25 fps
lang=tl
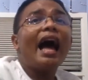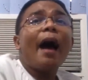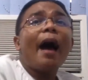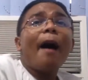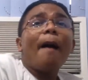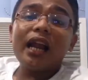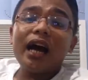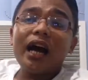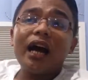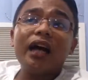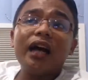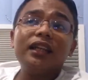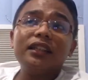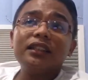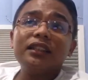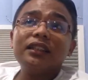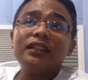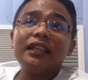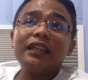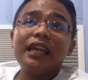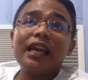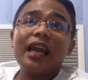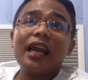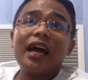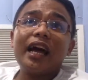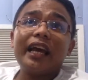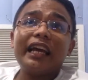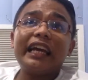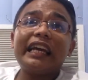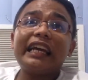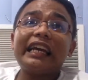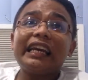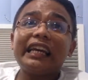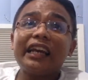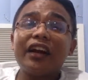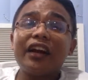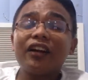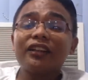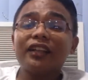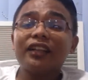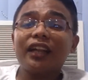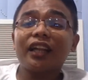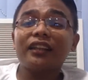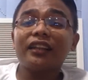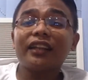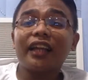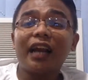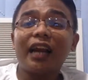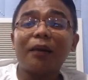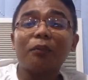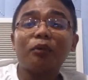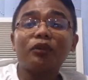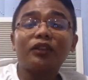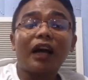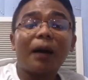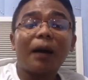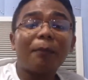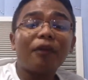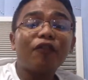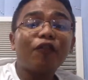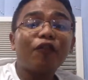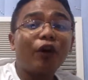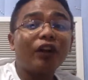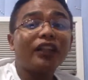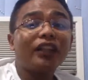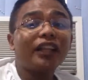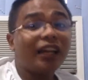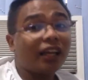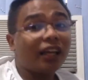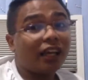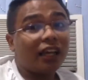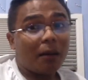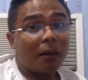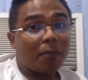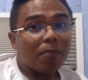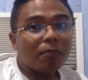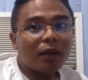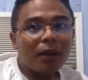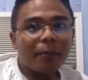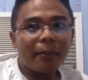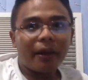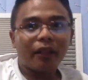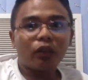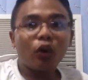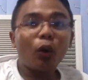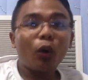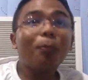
kailangan nila i-clear tanan-tanan butang before nila i-implement